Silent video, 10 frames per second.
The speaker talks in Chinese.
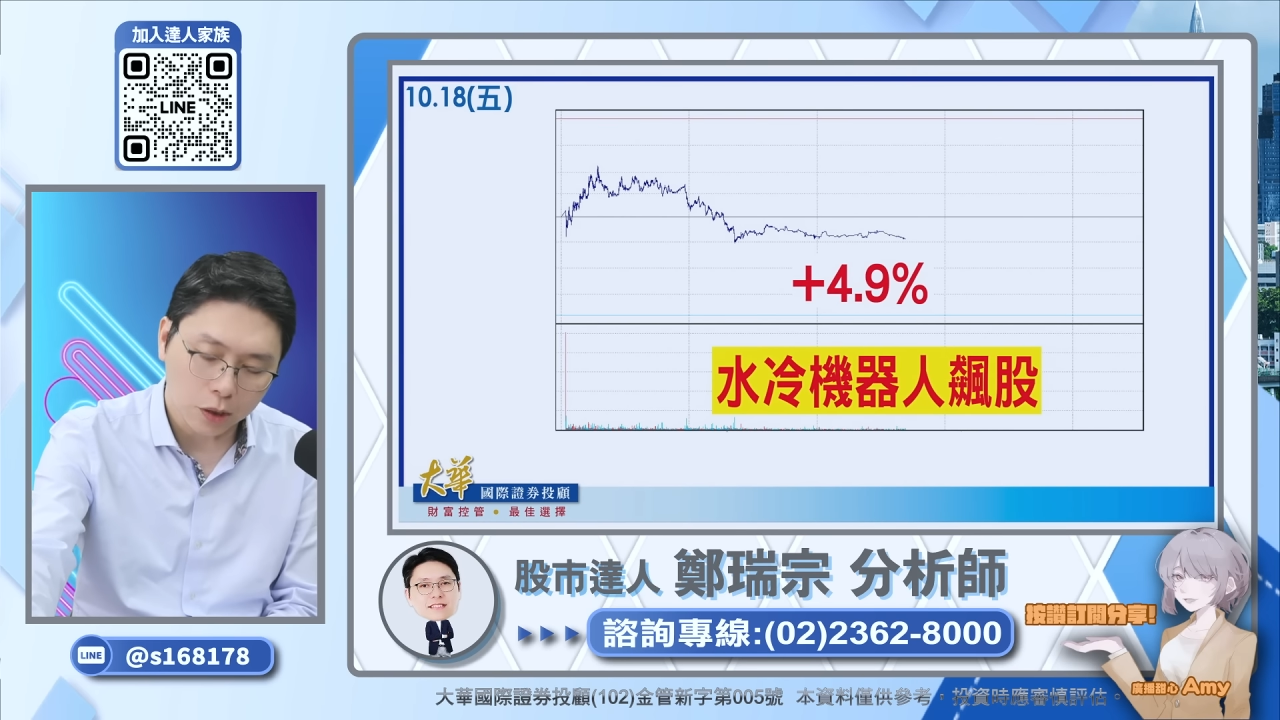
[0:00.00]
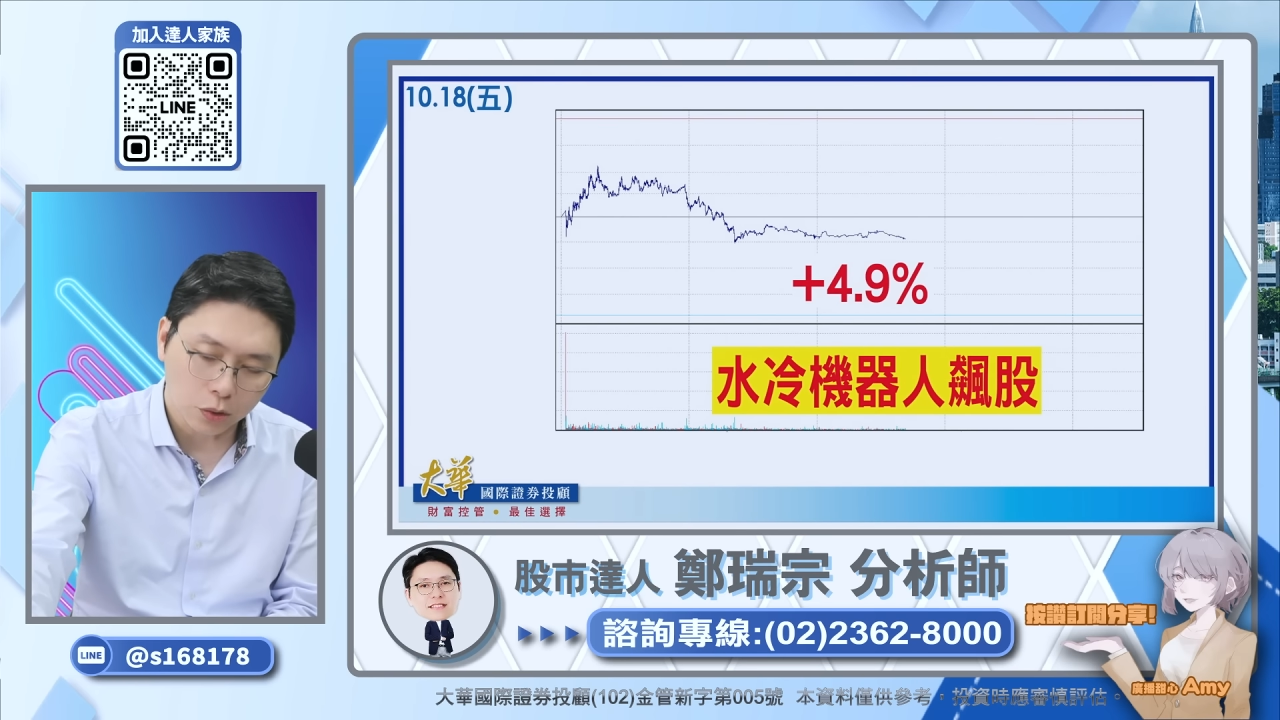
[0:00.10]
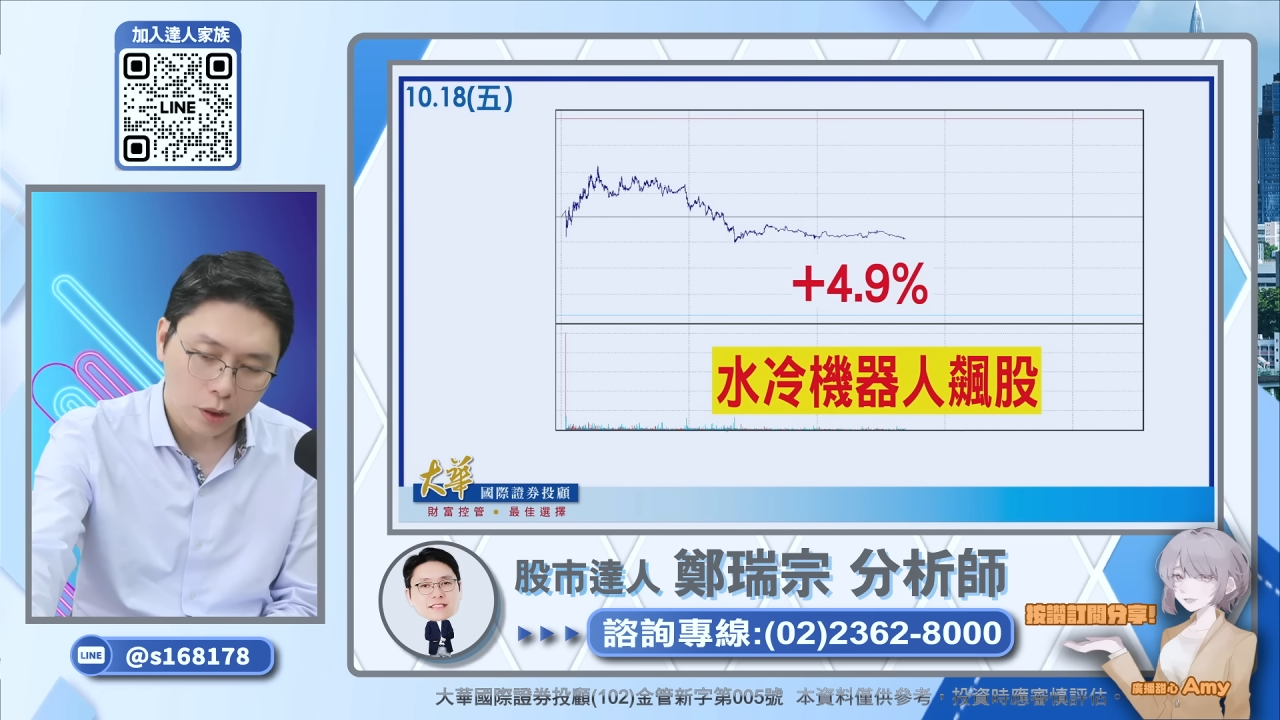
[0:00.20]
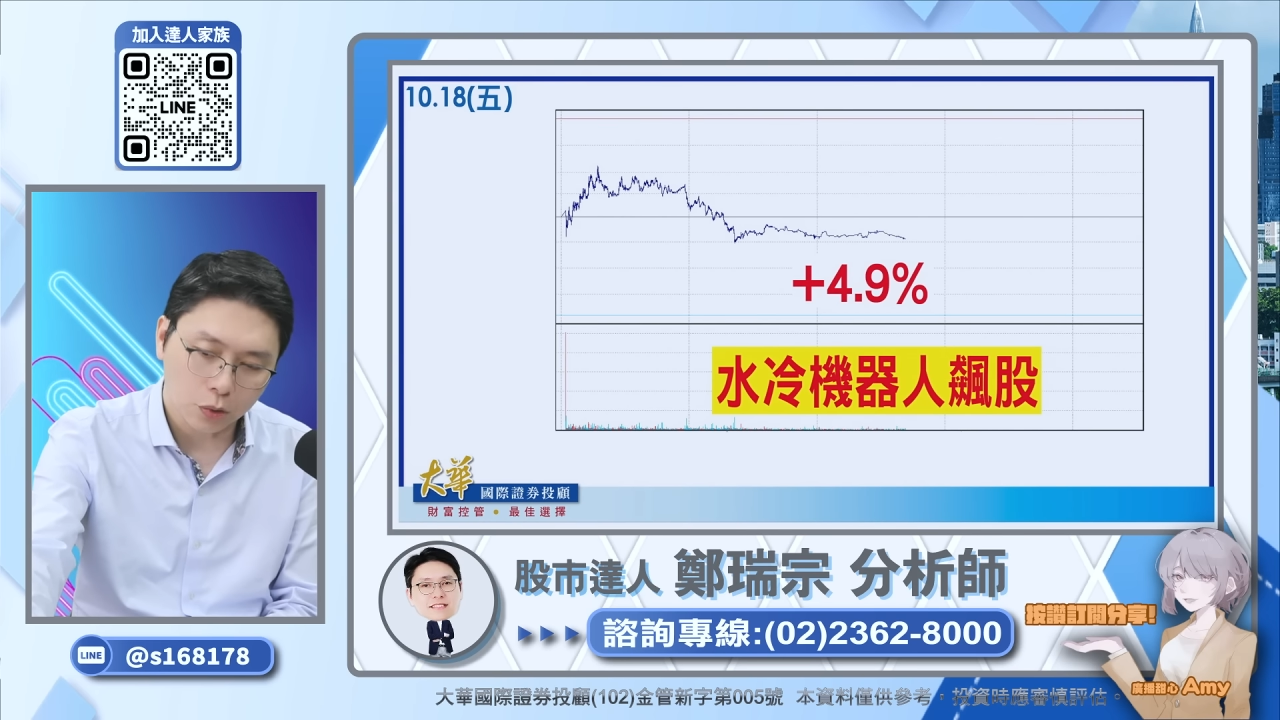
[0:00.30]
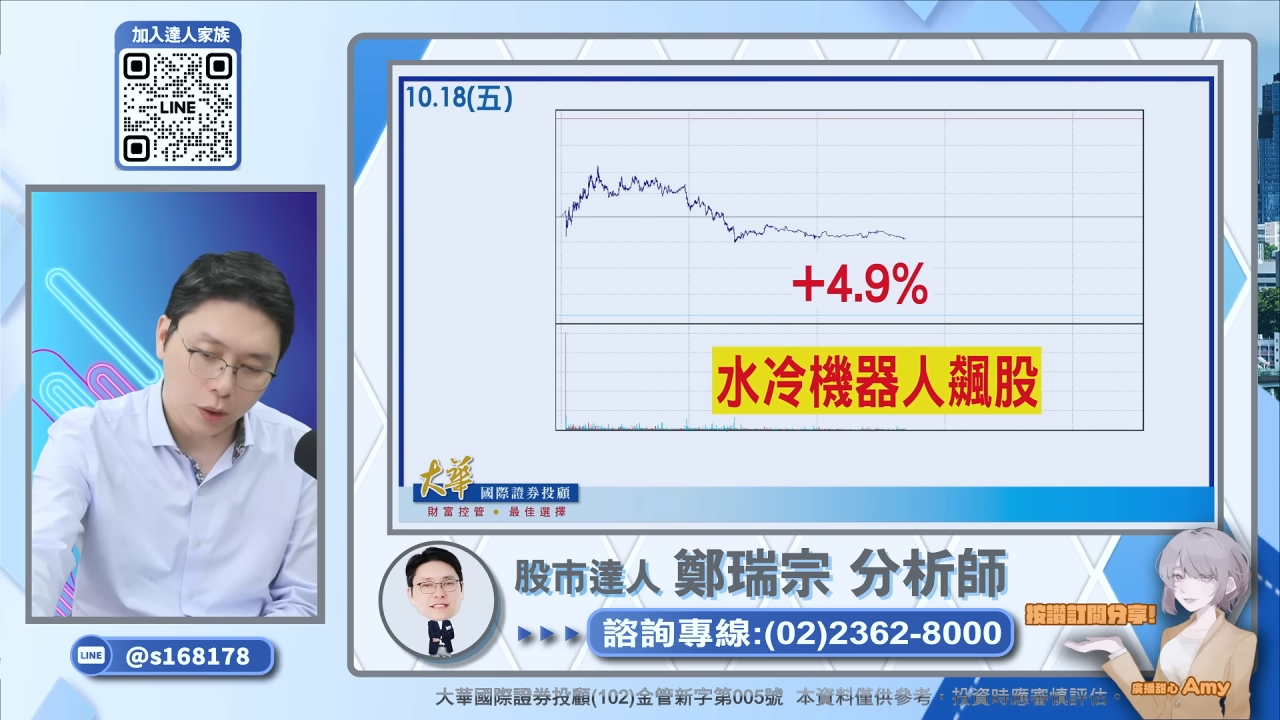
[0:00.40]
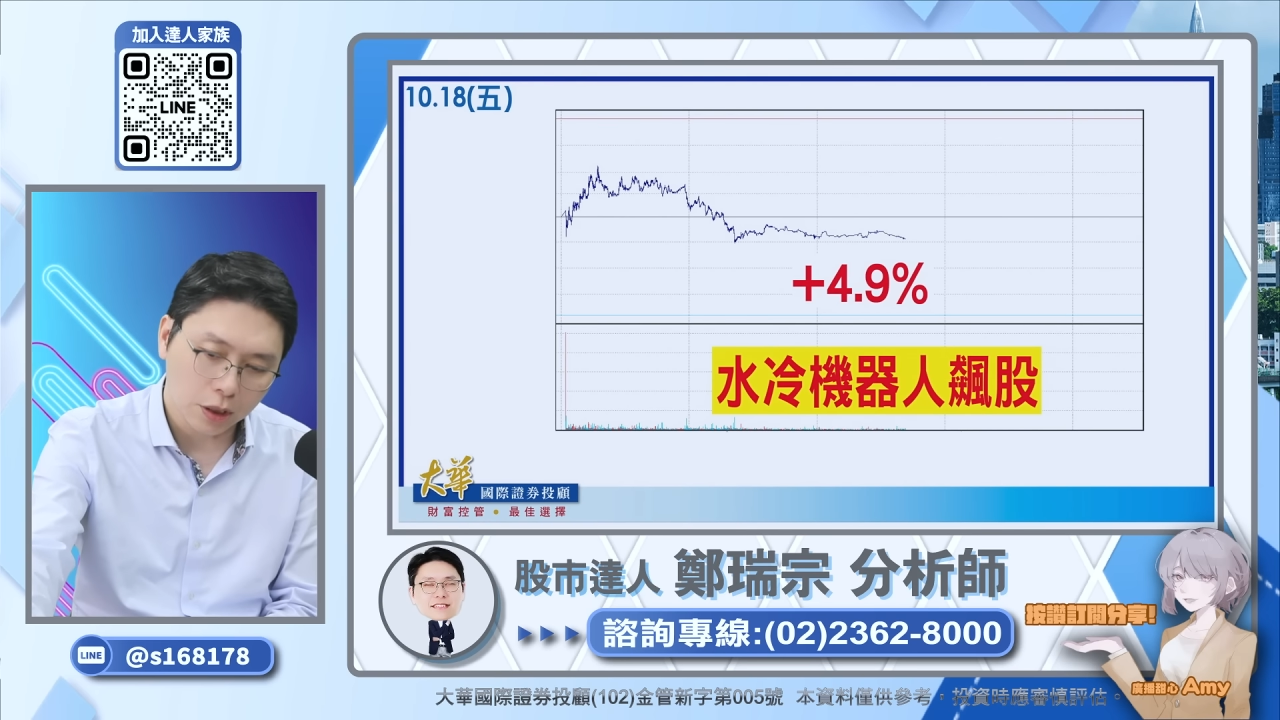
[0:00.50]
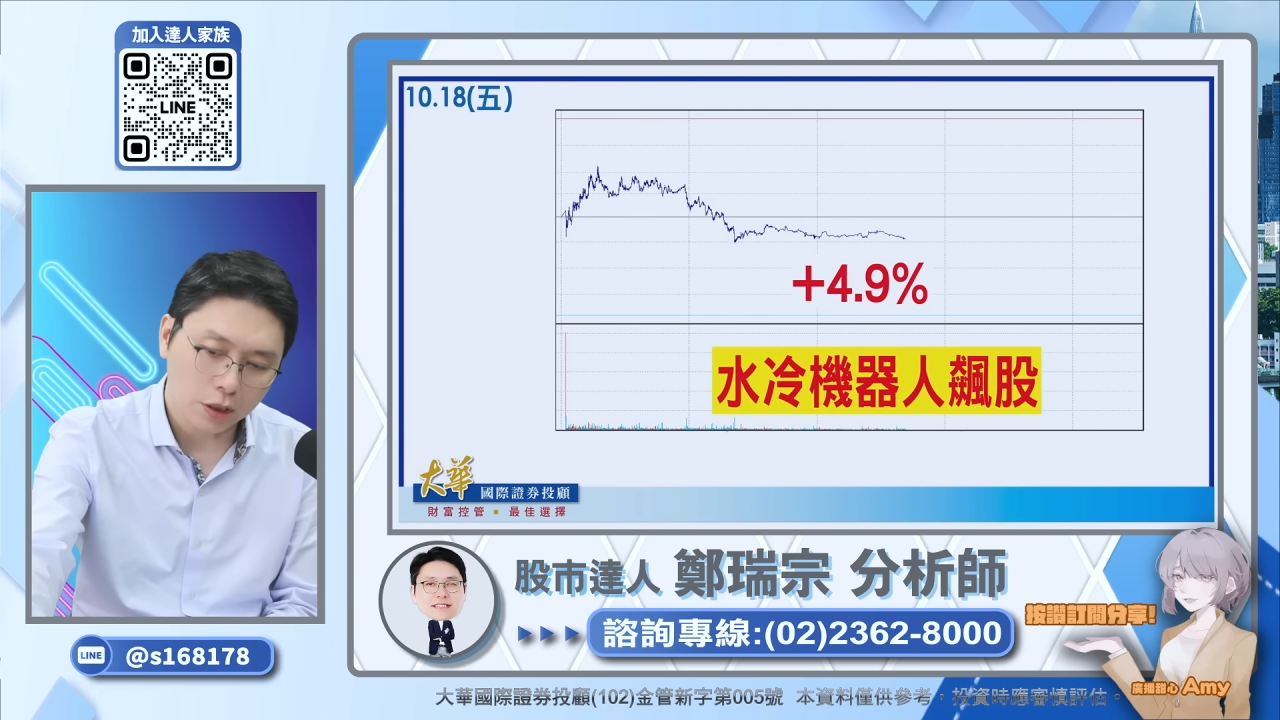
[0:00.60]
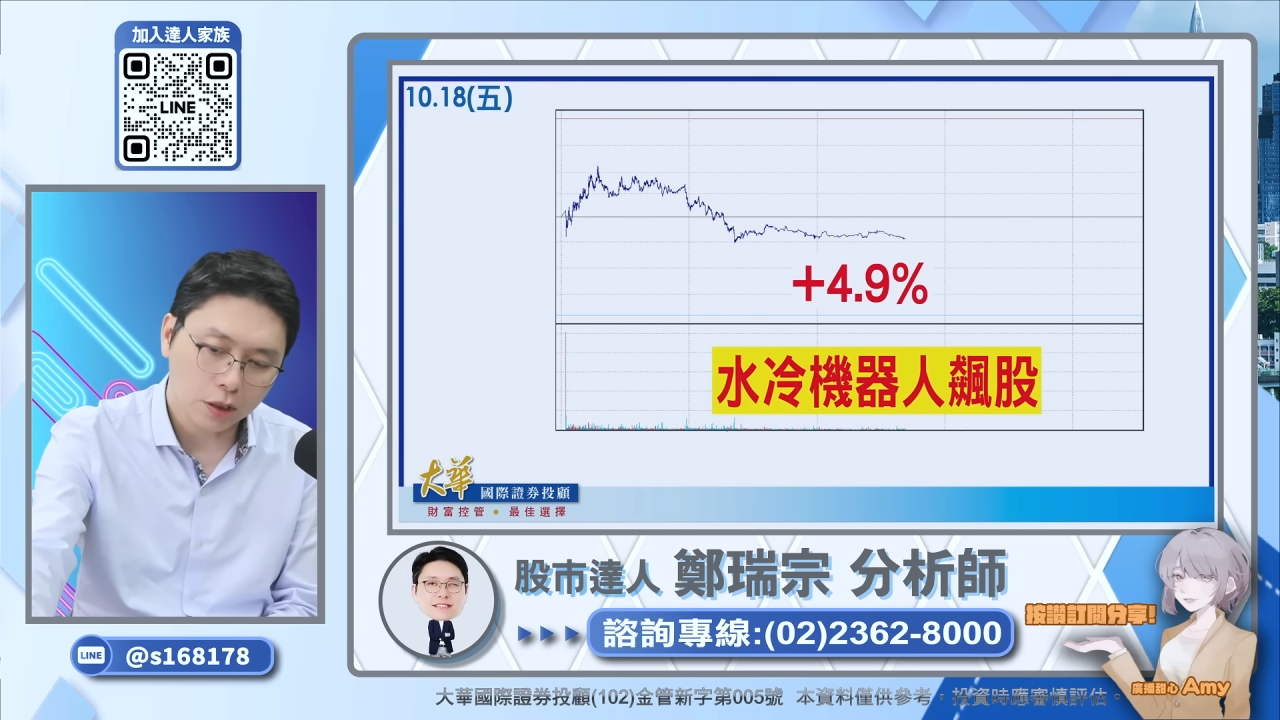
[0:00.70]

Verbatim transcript: 创了短线